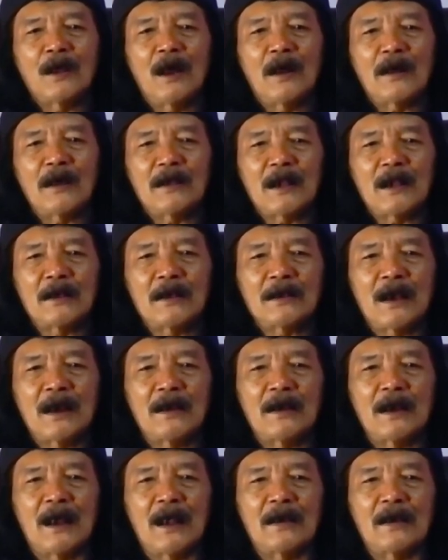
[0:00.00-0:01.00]
perlunya
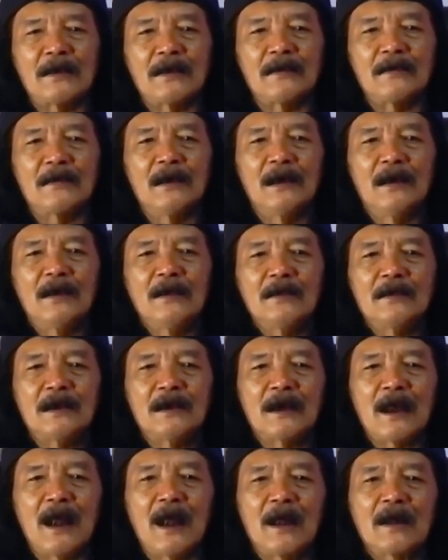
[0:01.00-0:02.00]
kita sadari
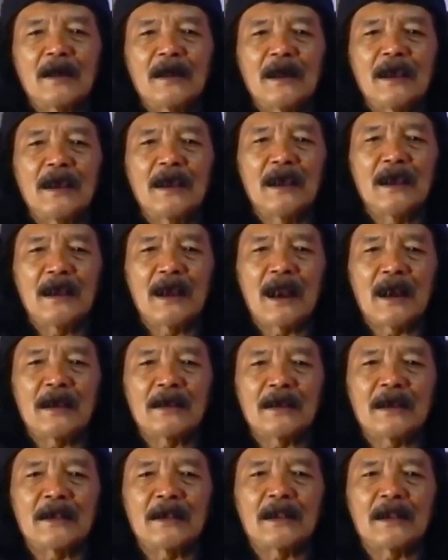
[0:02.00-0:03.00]
jika
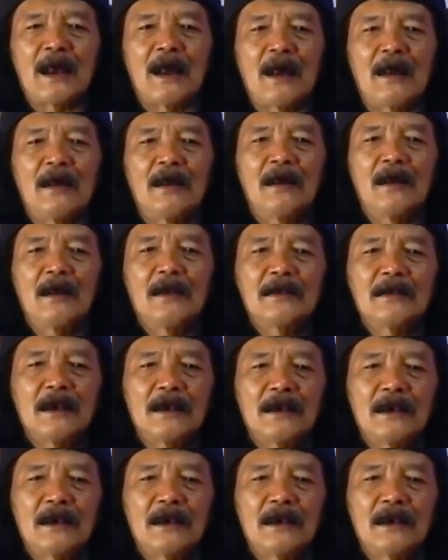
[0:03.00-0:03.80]
keinginan kita